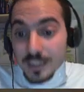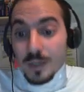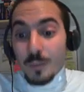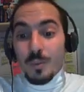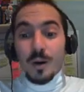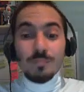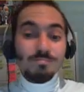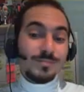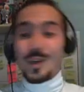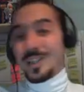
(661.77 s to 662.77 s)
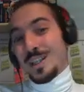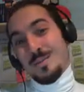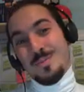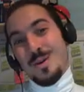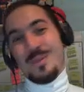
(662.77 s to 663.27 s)
guardate un po',
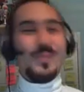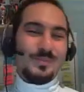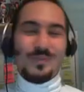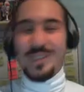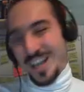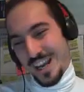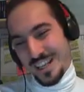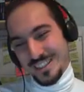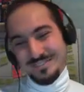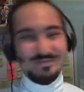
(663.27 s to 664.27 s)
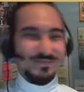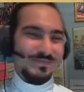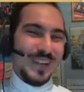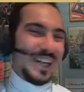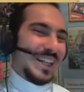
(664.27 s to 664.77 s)
guardate un po', mm, cioè,
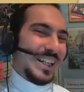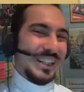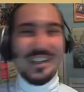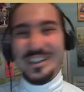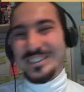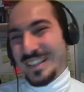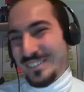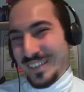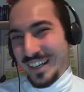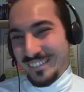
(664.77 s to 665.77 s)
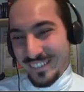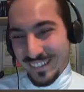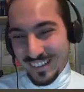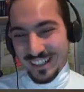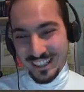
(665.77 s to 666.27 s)
ma io lo sapevo